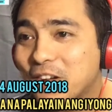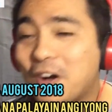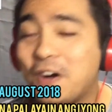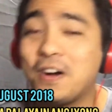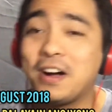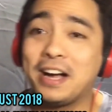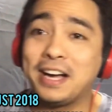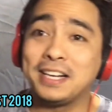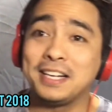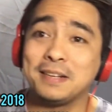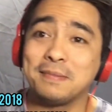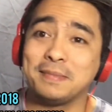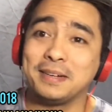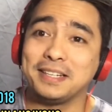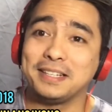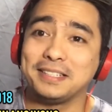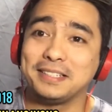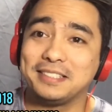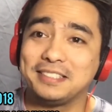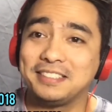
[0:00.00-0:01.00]
Oo nga
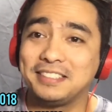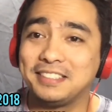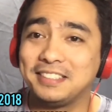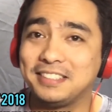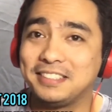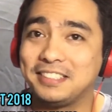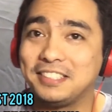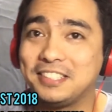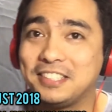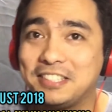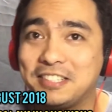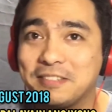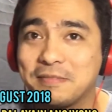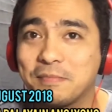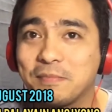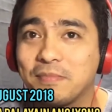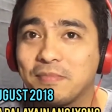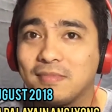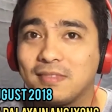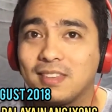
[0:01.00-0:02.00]
naman, no?
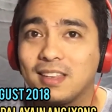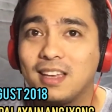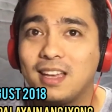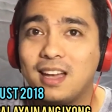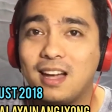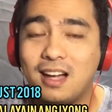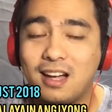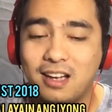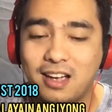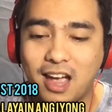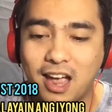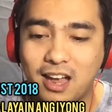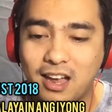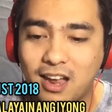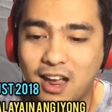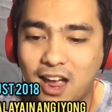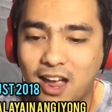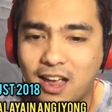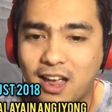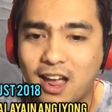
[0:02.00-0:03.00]
I, I,
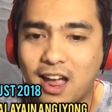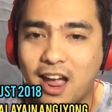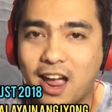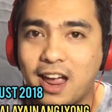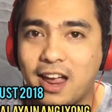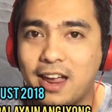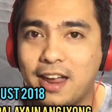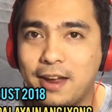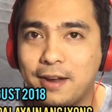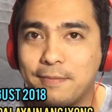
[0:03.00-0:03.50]
I, I,